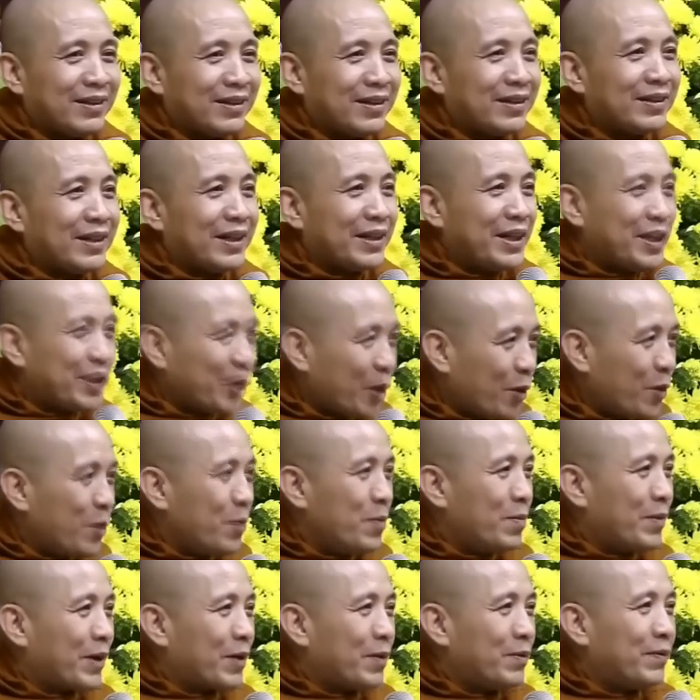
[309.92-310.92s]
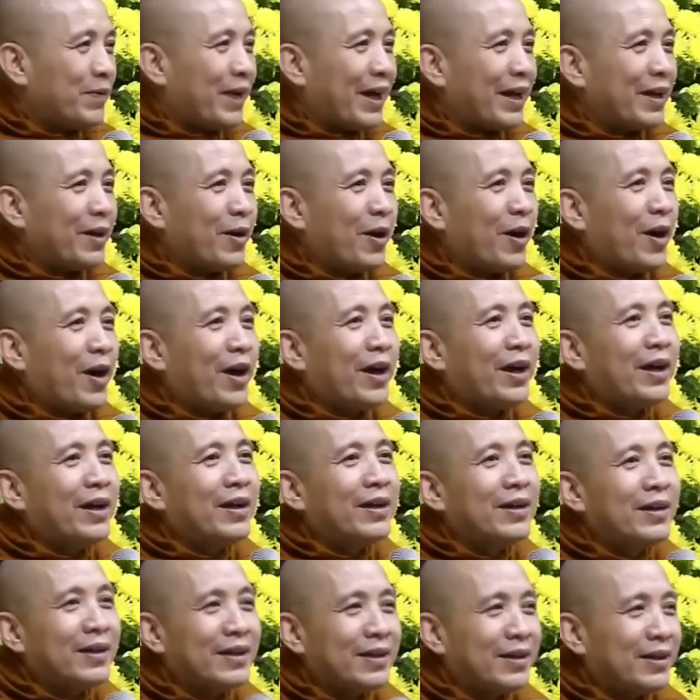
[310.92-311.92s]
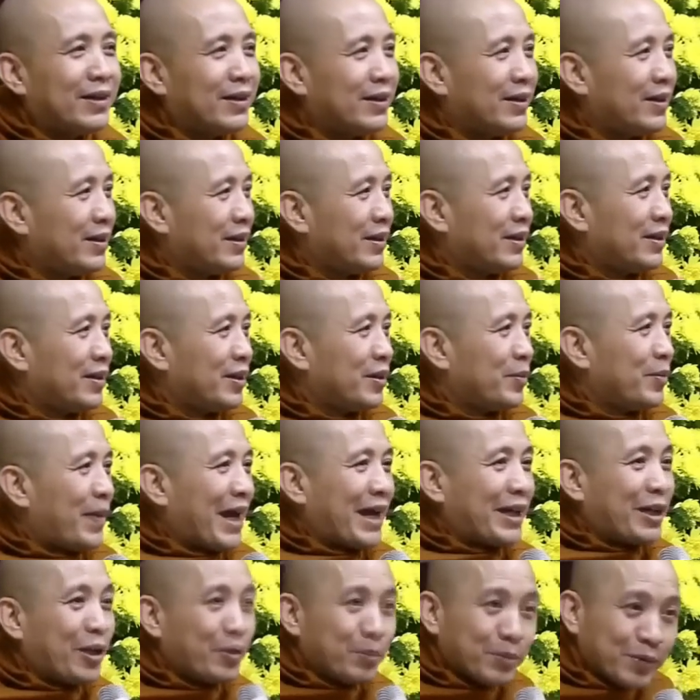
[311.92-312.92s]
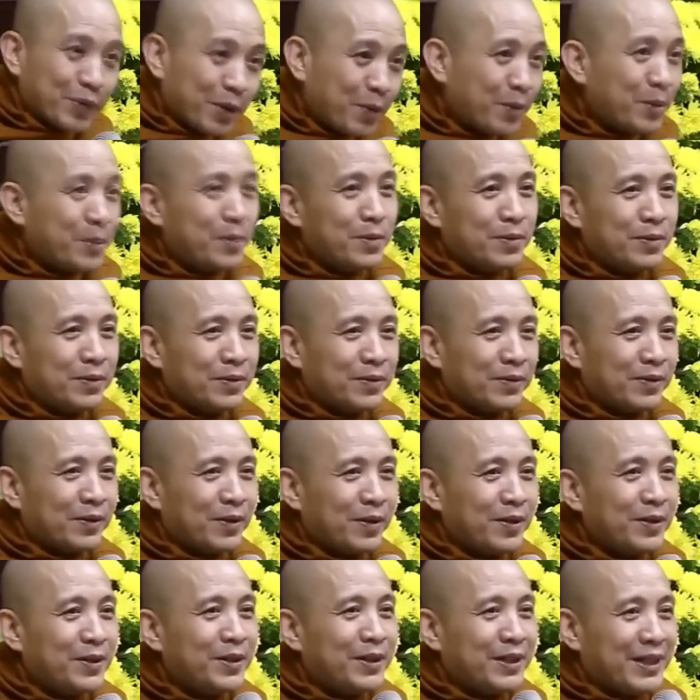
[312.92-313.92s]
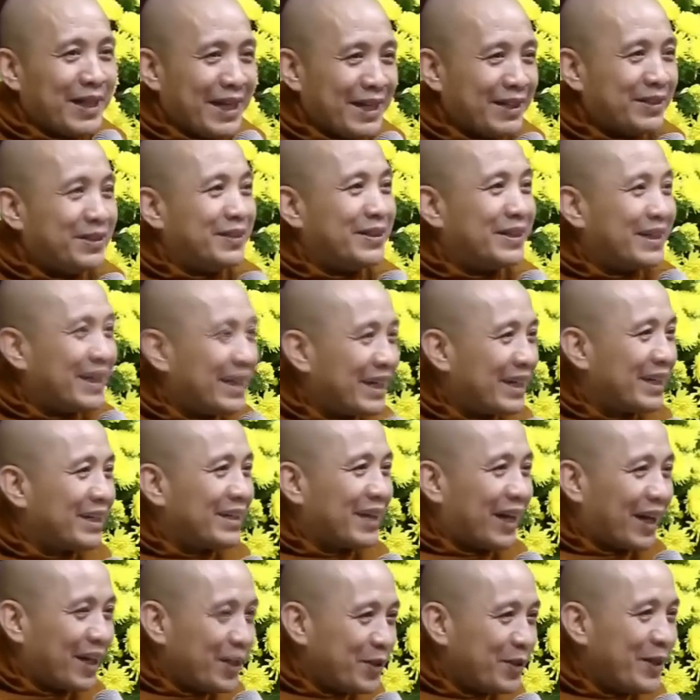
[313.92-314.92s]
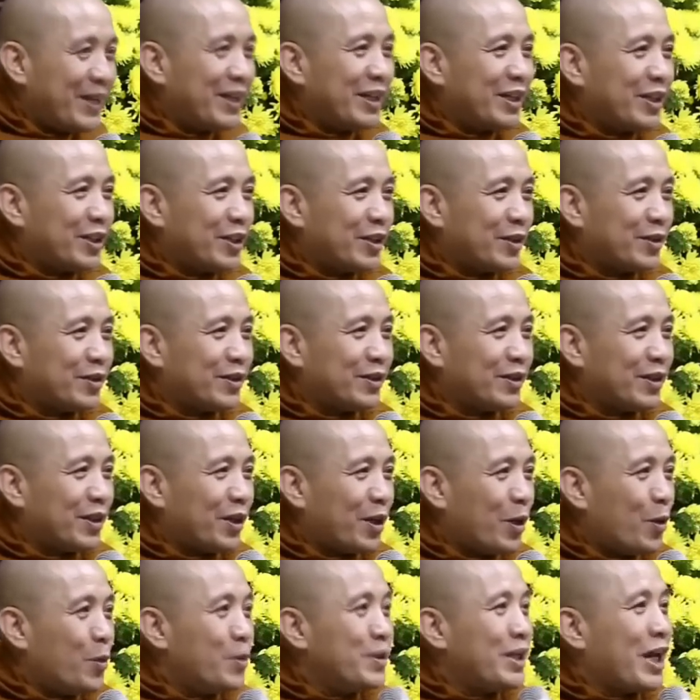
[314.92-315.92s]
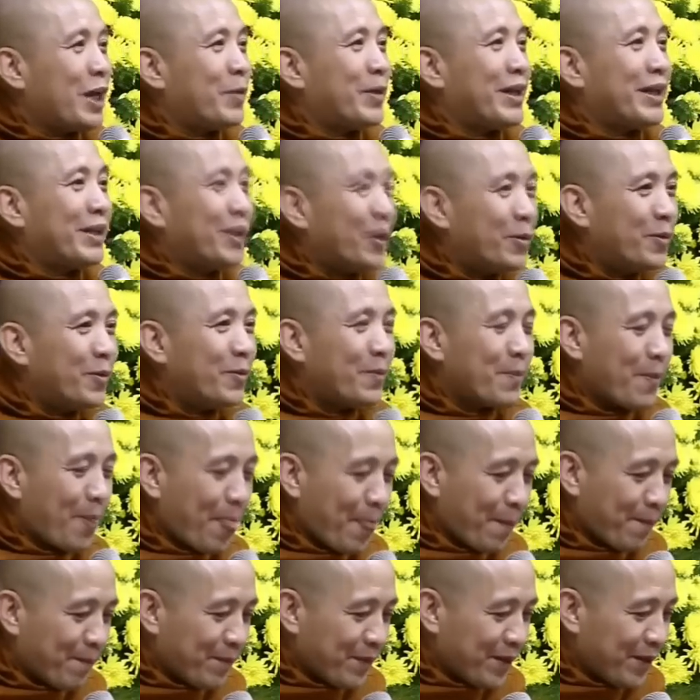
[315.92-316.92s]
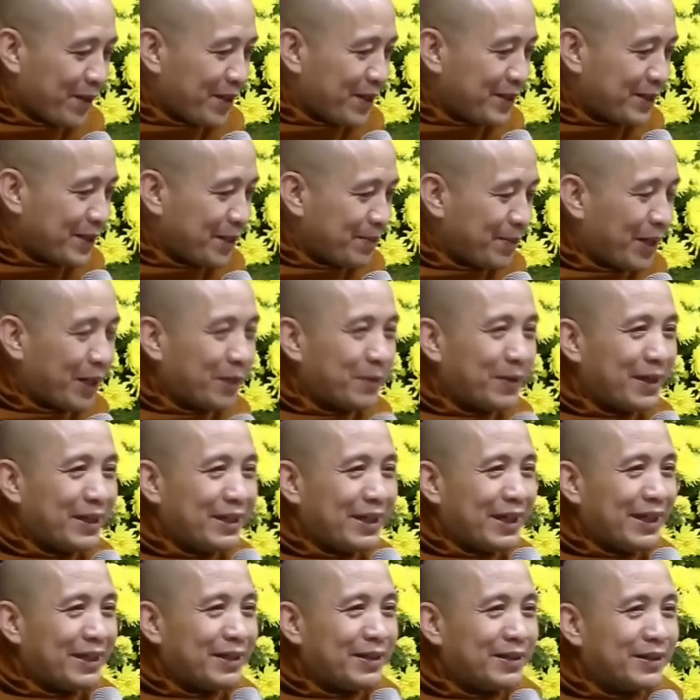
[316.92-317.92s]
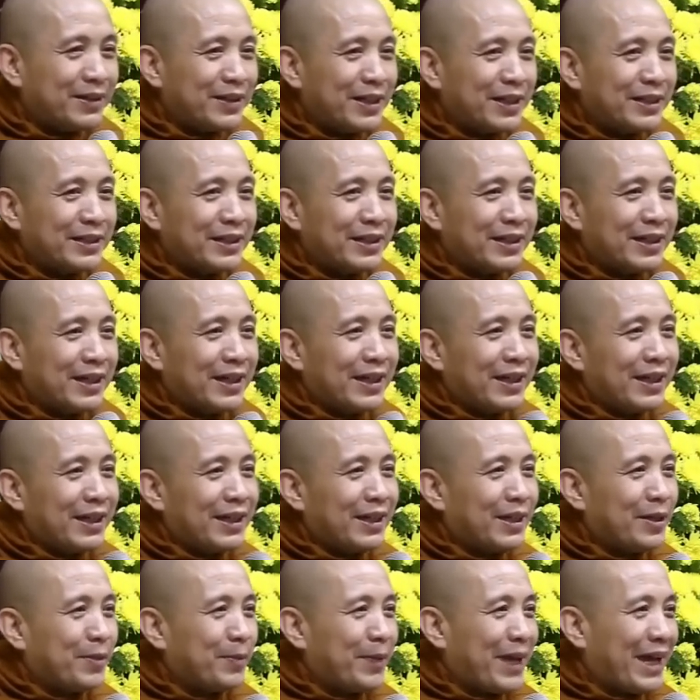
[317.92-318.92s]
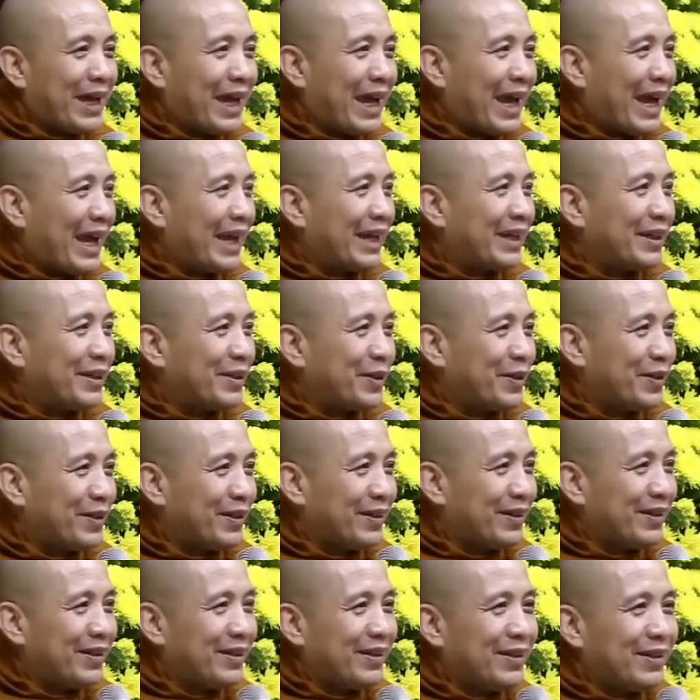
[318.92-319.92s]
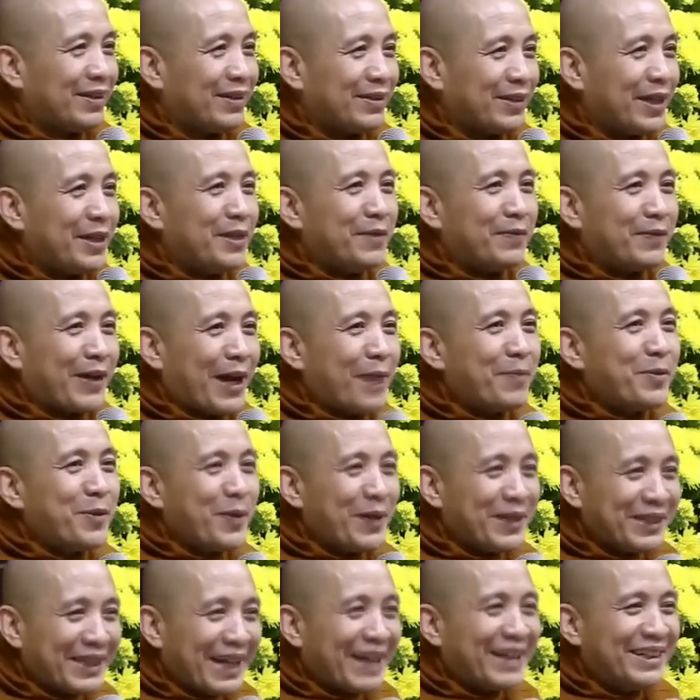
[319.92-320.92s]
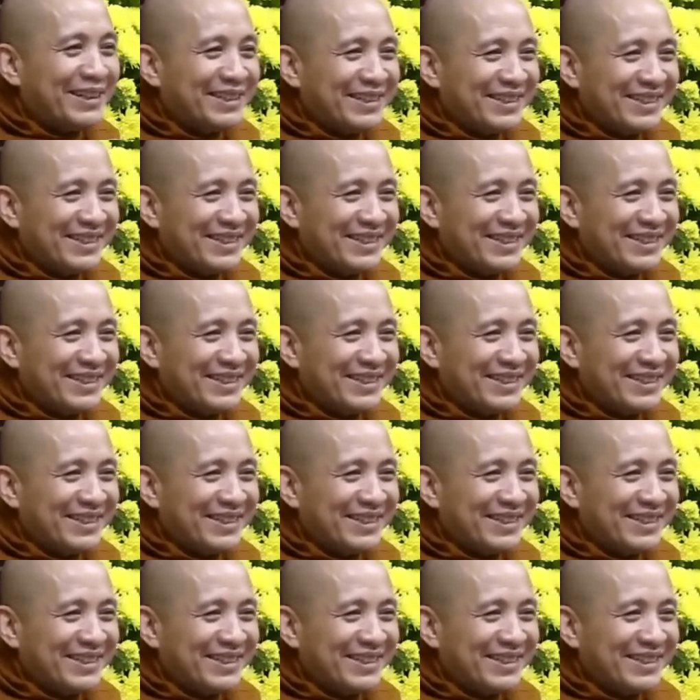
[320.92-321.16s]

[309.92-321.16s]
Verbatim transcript: tức là đi tu mà cũng phải có bạn đồng tu có người này người kia trợ duyên hú nhau mà đi tu cho nên xin mời quý vị thưởng thức à, bài hát tình pháp duyên tăng